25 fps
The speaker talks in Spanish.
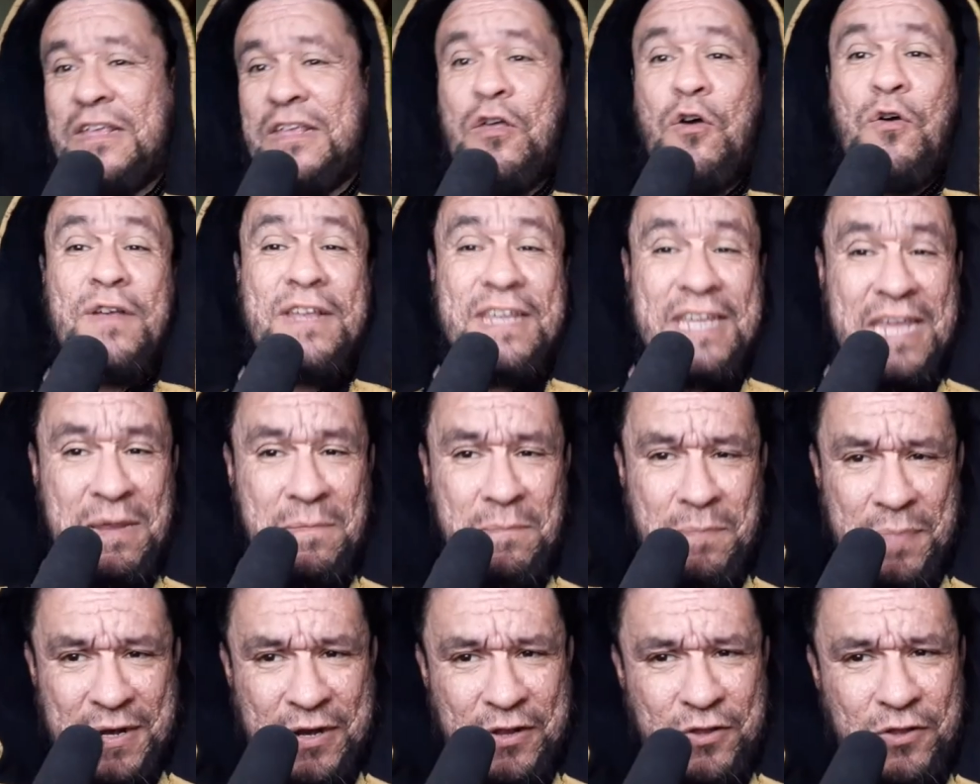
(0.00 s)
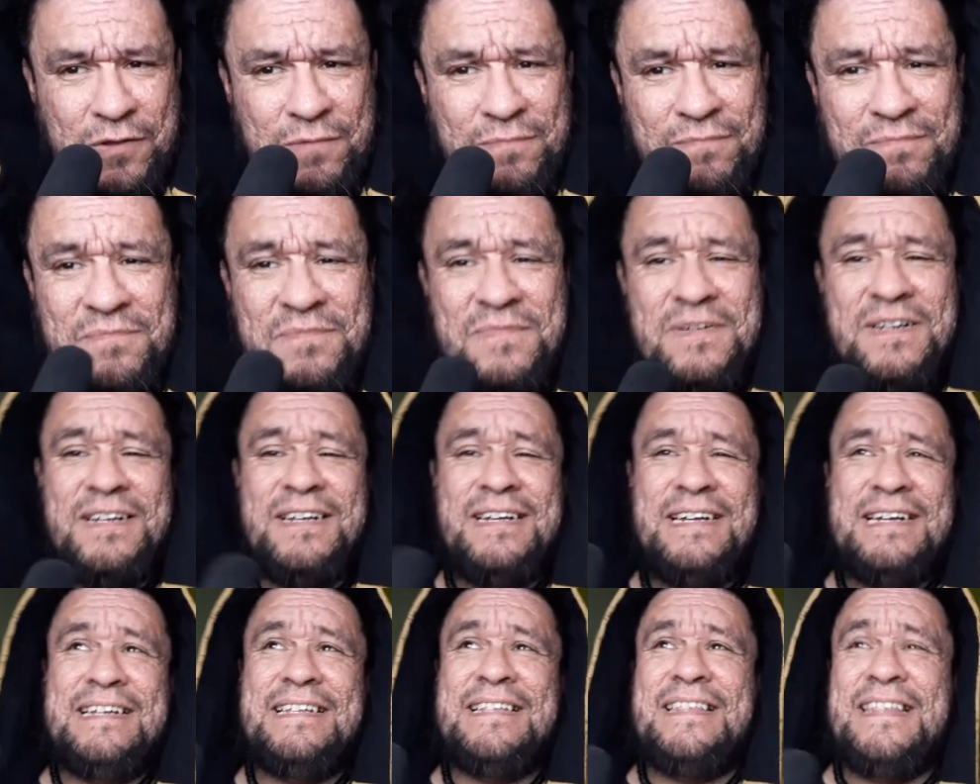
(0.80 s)
de Don Kim, perdón.
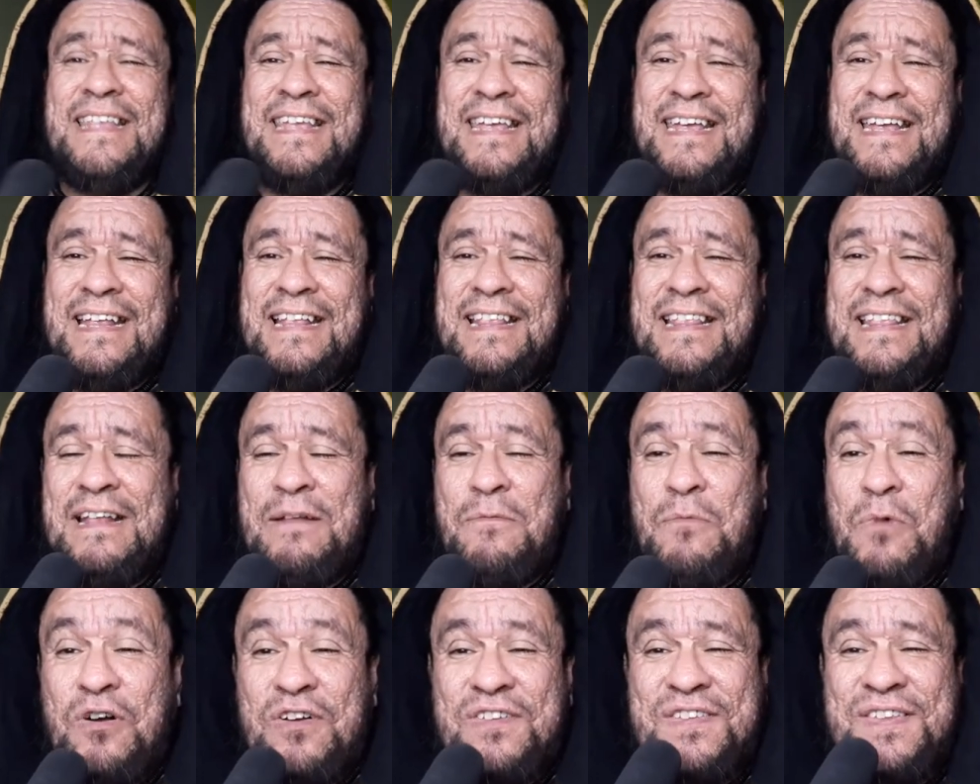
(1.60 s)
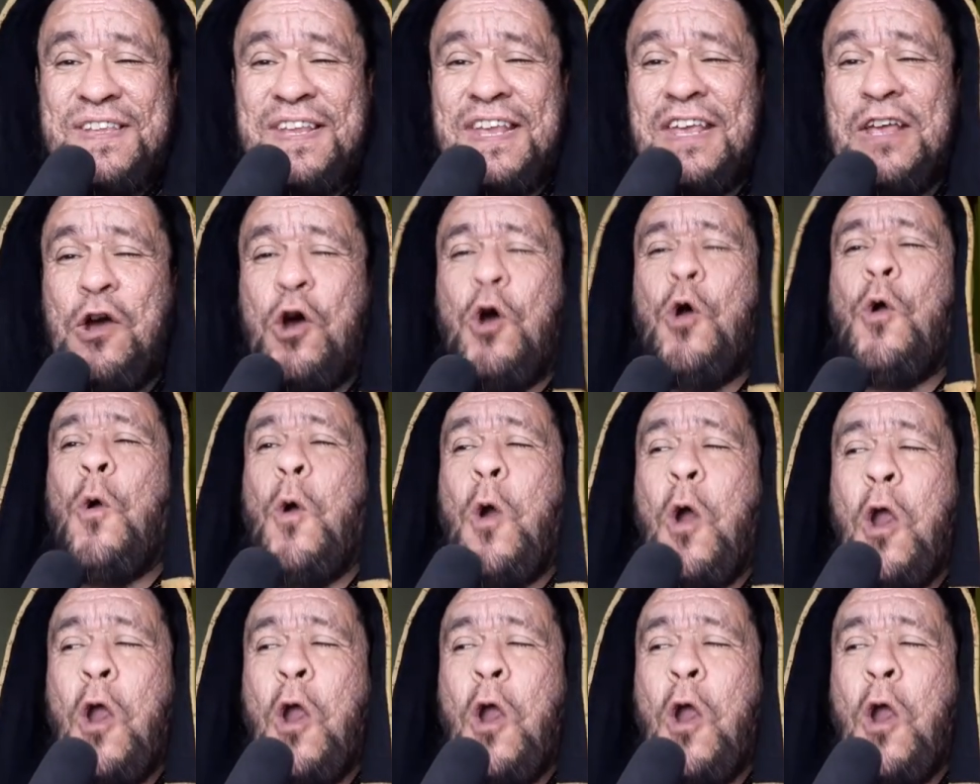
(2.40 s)
del boxeo.